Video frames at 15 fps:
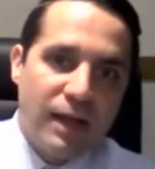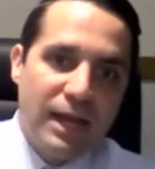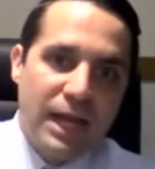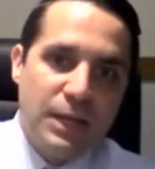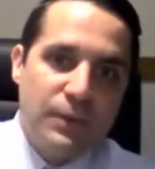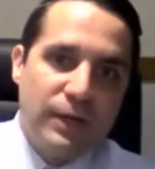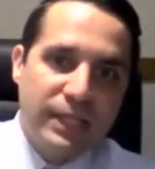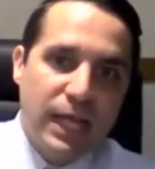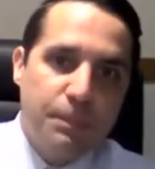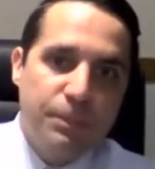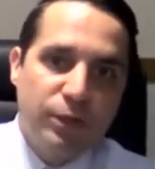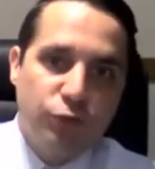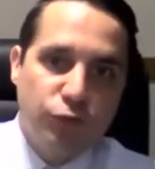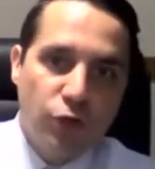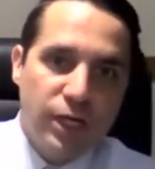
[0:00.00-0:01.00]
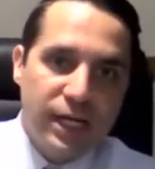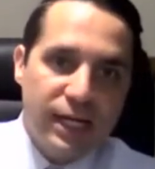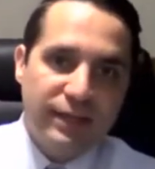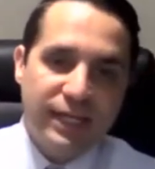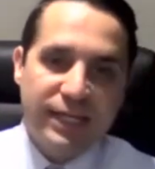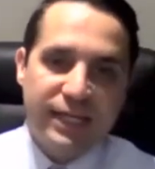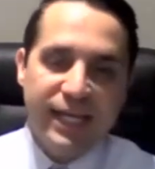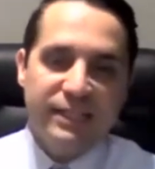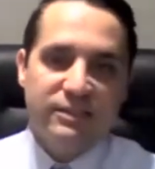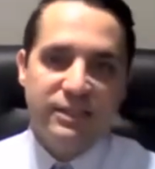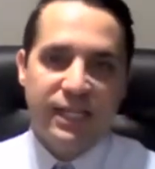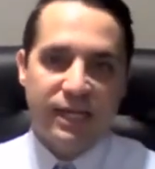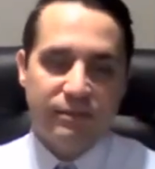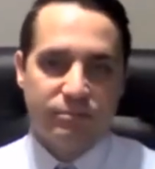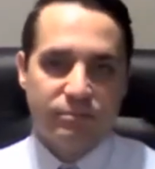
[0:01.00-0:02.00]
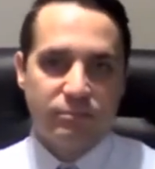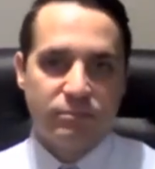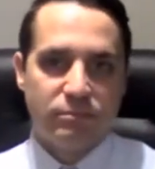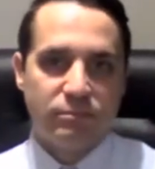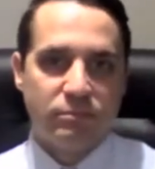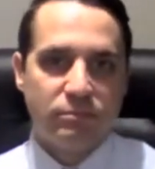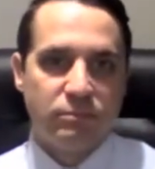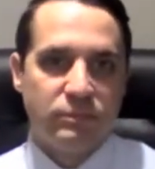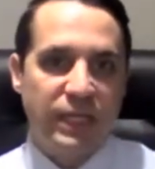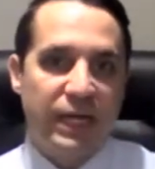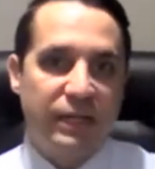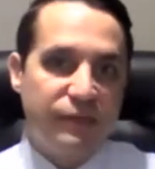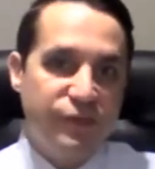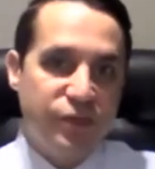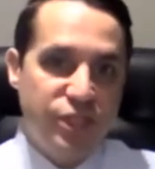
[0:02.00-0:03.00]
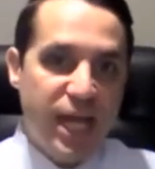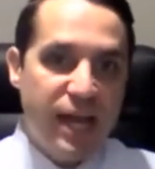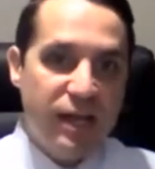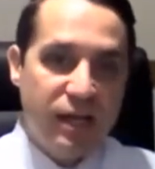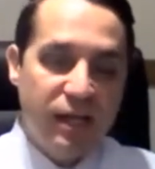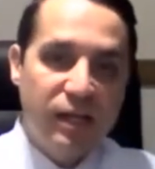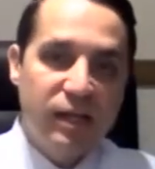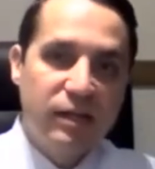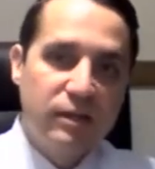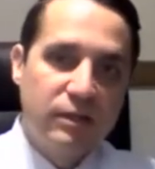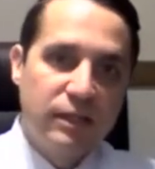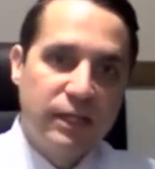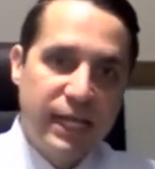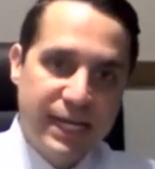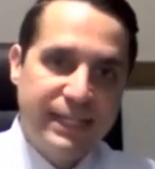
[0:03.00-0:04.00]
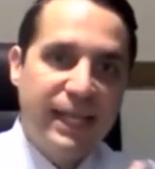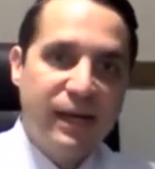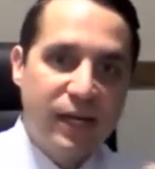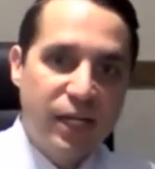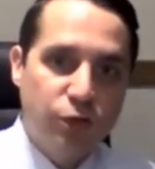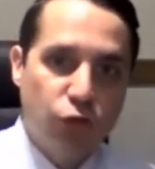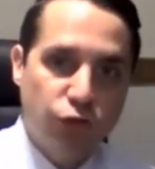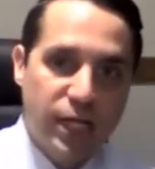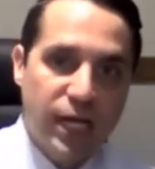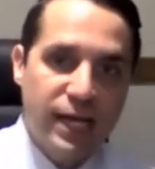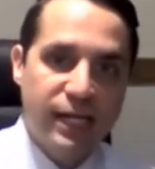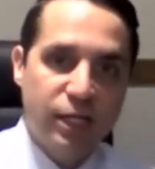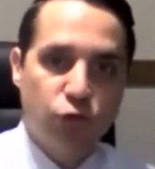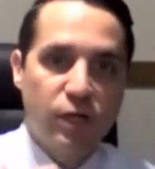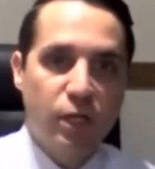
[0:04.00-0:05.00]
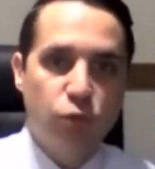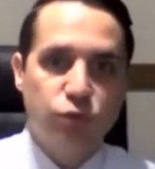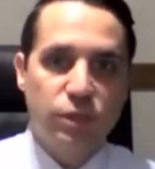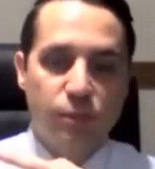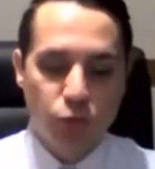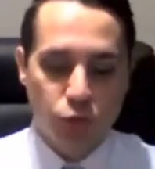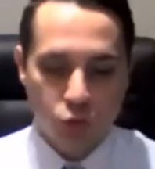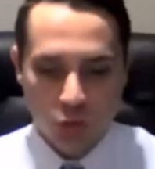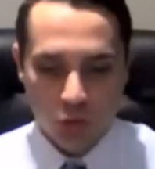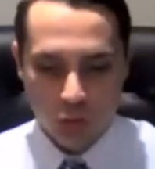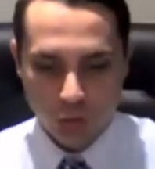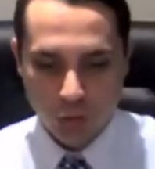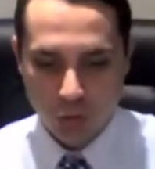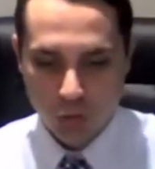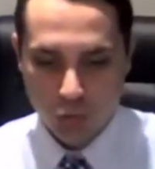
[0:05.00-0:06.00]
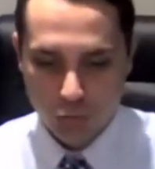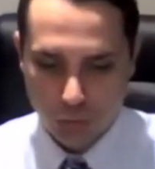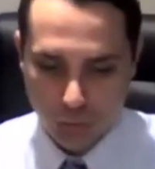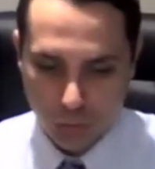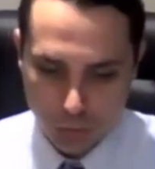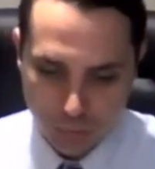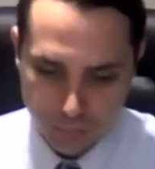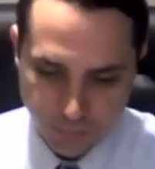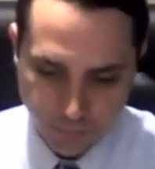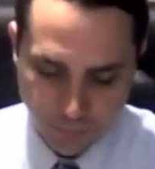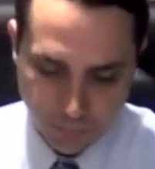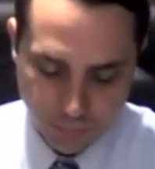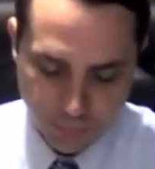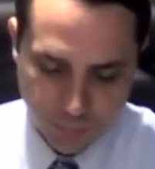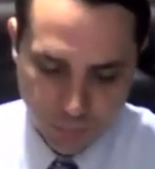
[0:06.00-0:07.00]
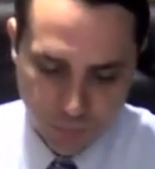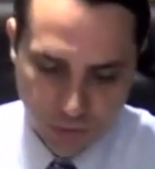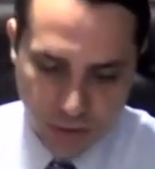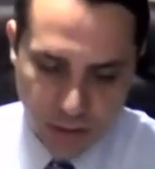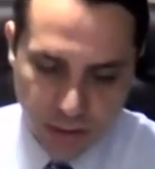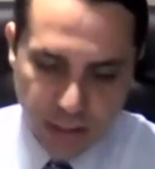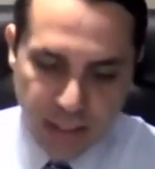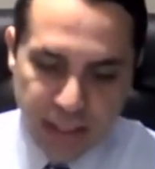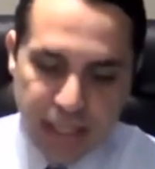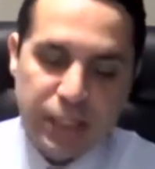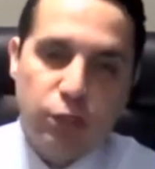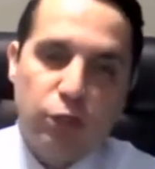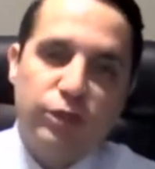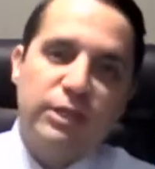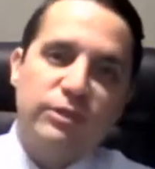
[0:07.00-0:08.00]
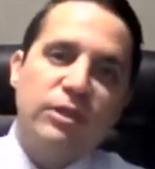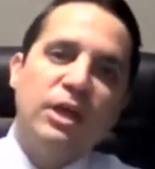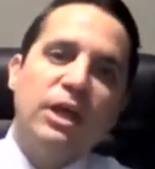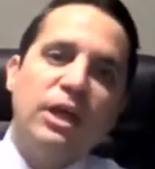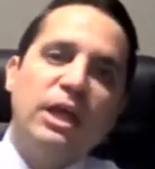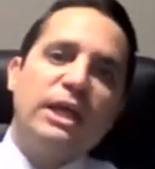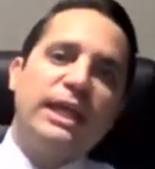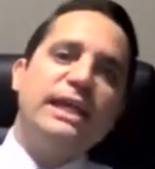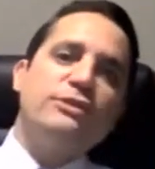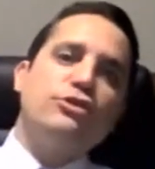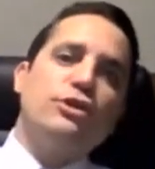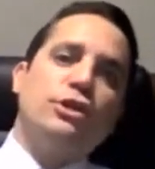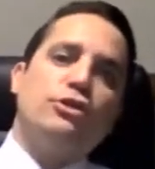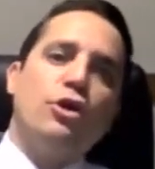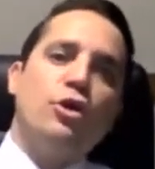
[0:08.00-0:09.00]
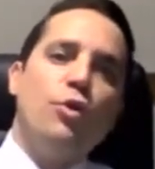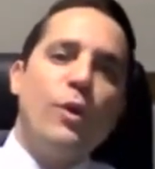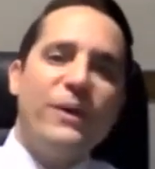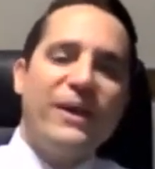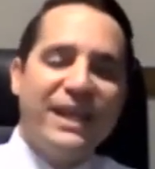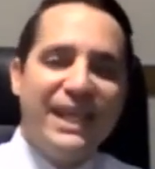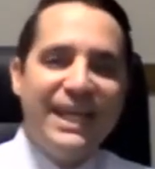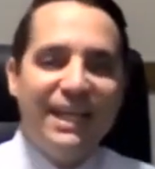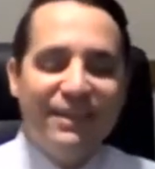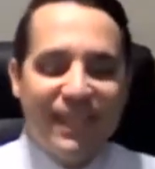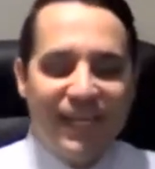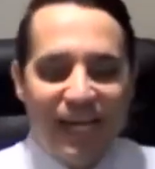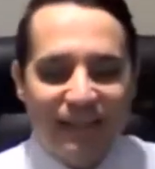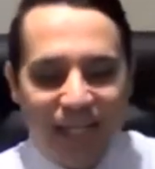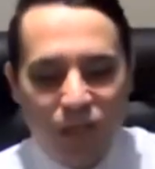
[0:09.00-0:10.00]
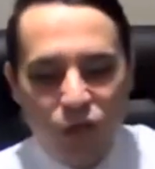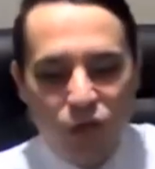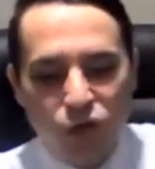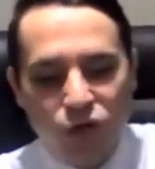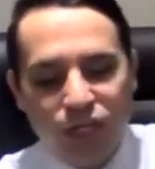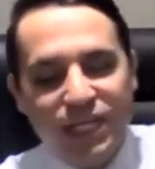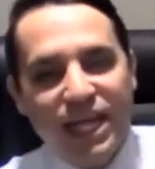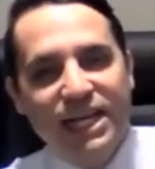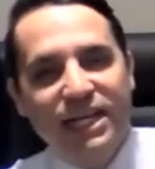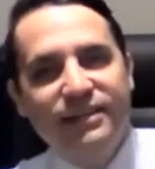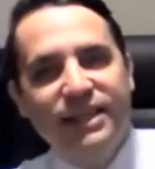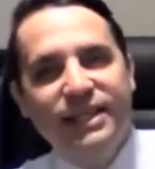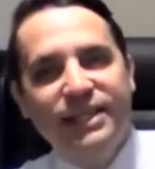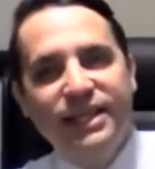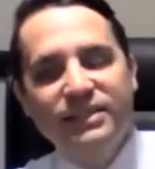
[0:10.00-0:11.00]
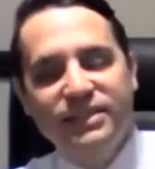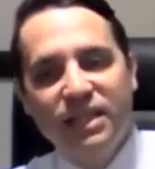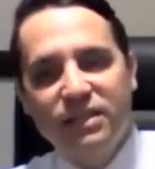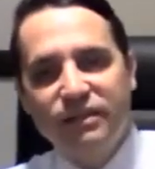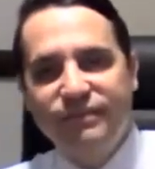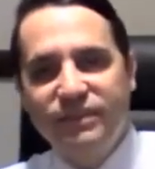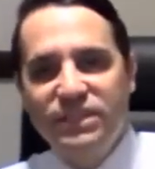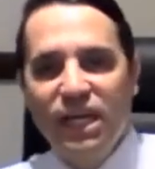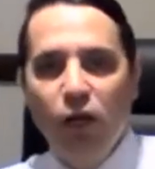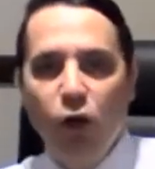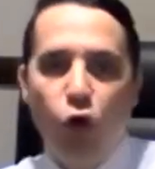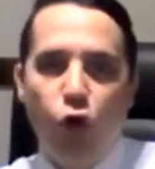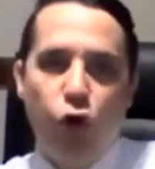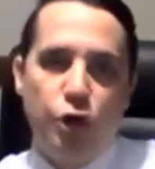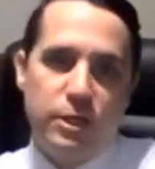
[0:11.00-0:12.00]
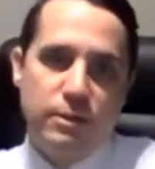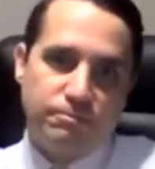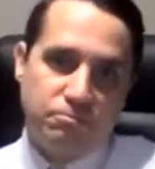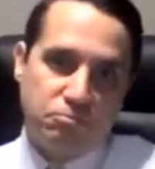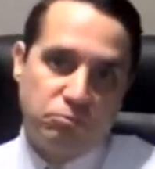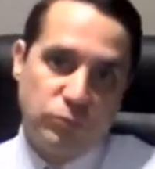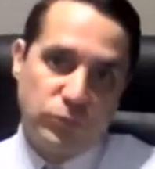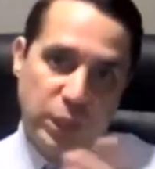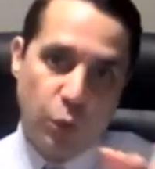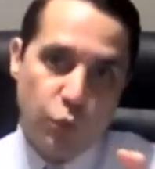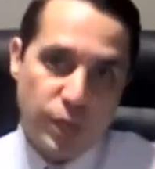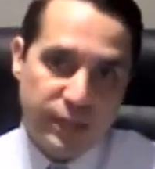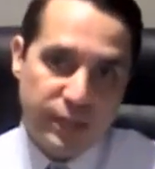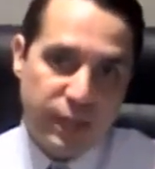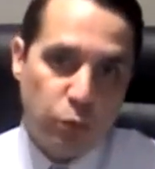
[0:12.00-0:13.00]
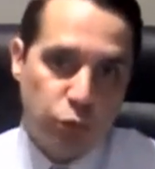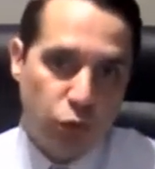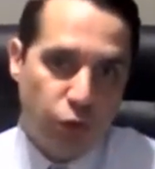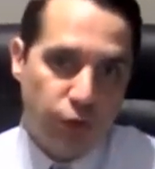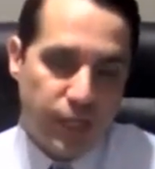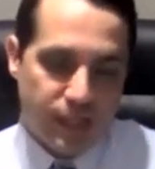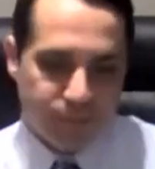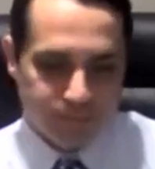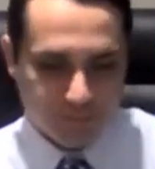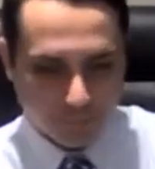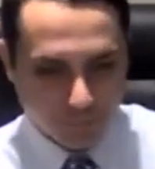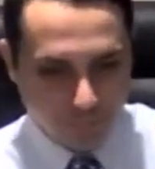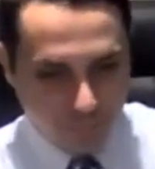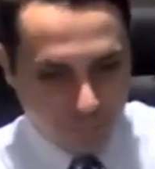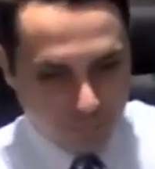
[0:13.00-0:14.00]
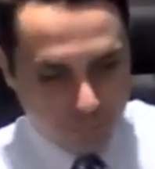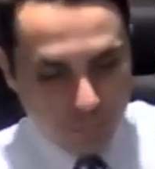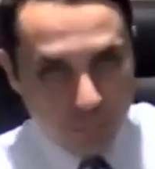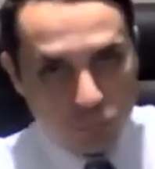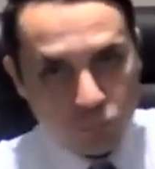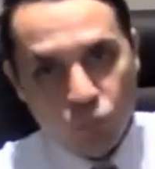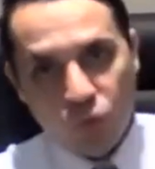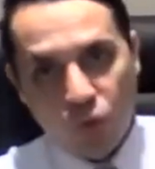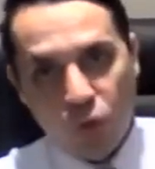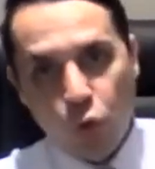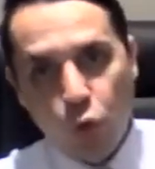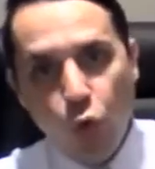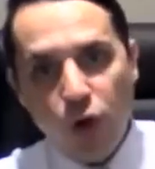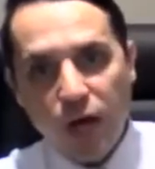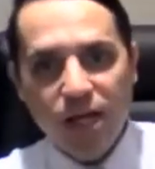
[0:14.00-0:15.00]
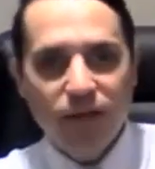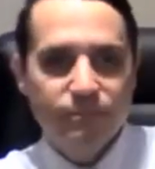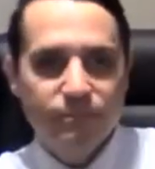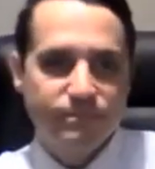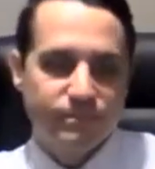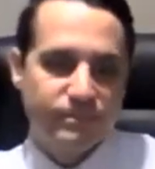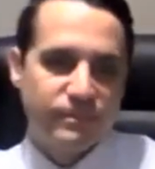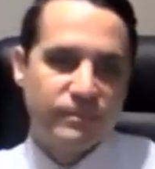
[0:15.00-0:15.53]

la libertad de expresión y la inteligencia artificial en estas redes sociales que son las que usamos todos nosotros. Entonces, ¿quiénes son estos nueve gigantes de la tecnología y la inteligencia artificial hoy, según esta autora? Google,